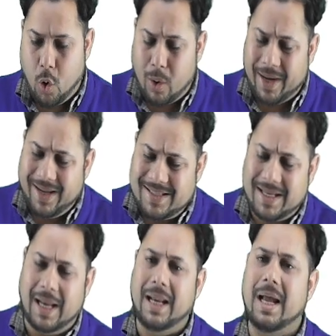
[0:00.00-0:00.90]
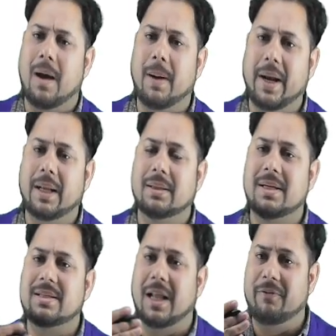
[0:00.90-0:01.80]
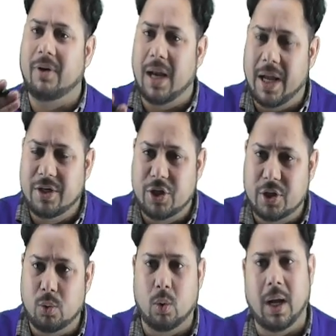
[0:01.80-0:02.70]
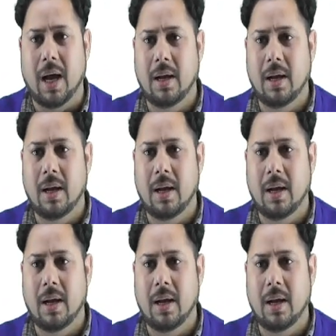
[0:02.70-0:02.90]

और इसके लिए हमारे अंदर सेल्फ रिलाइजेशन होना